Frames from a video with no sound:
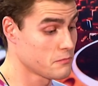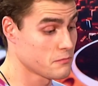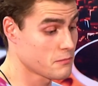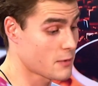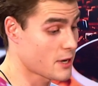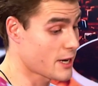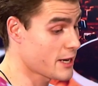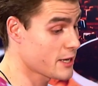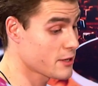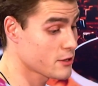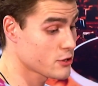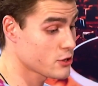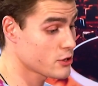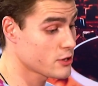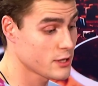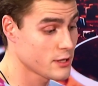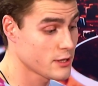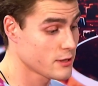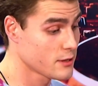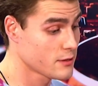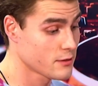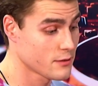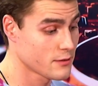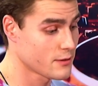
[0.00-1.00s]

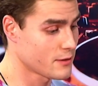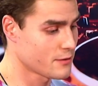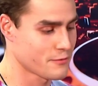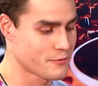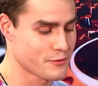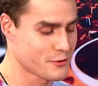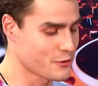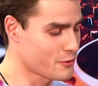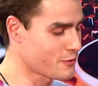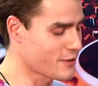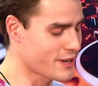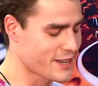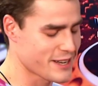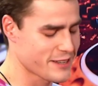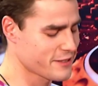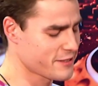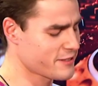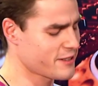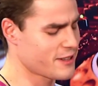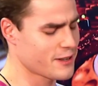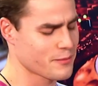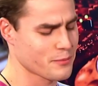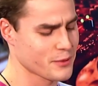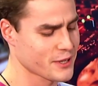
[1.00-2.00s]
eingestiegen, äh, so ein
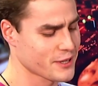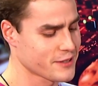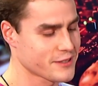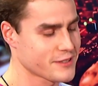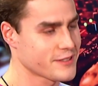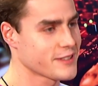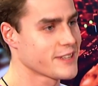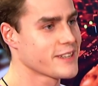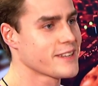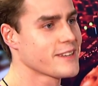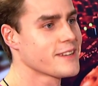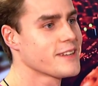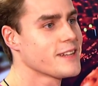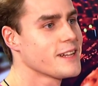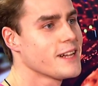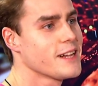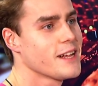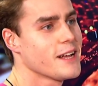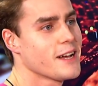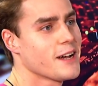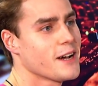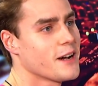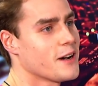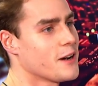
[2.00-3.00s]
altes, klappriges Ding,
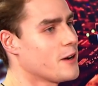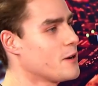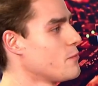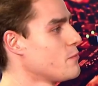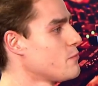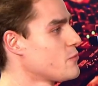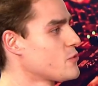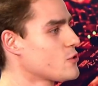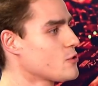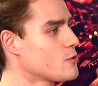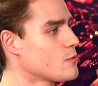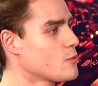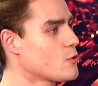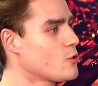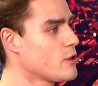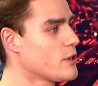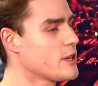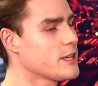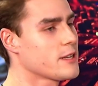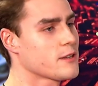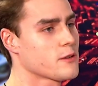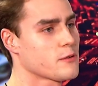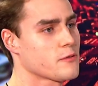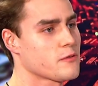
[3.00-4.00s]
ähm, zu einem
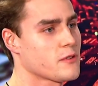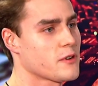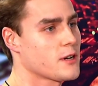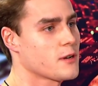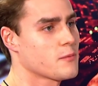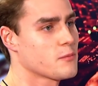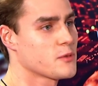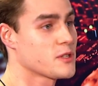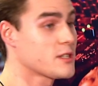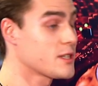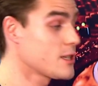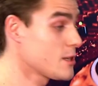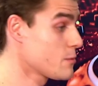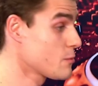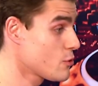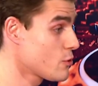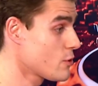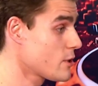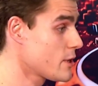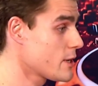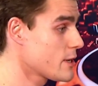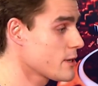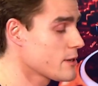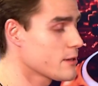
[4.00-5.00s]
Kollegen gefahren, mit dem
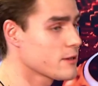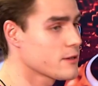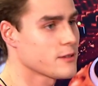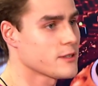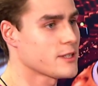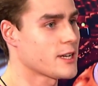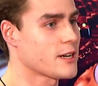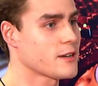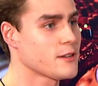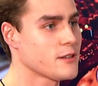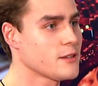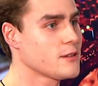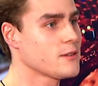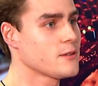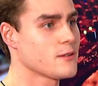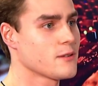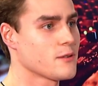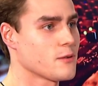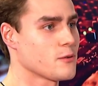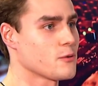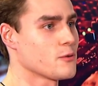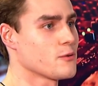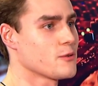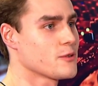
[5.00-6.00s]
Kollegen Janni
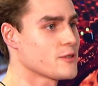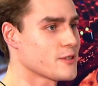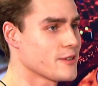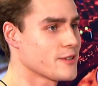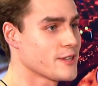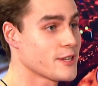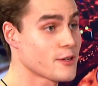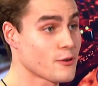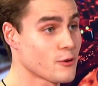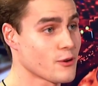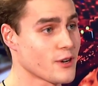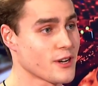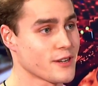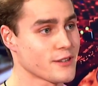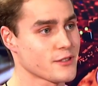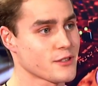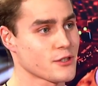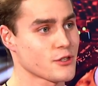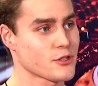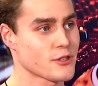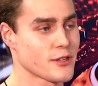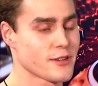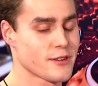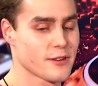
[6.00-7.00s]
und äh, Nicola an
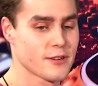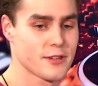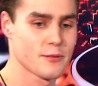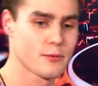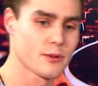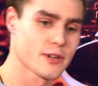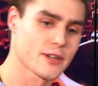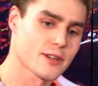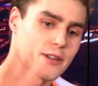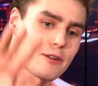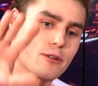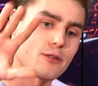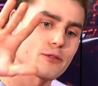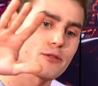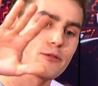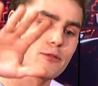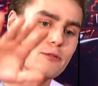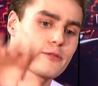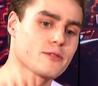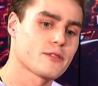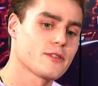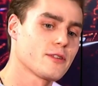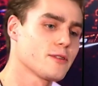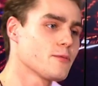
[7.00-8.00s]
dieser Stelle. Liebe geht raus,
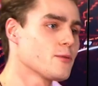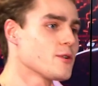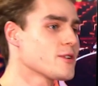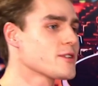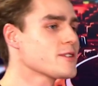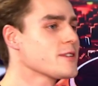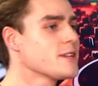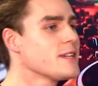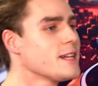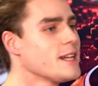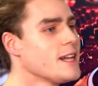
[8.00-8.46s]
Jungs, ich liebe euch.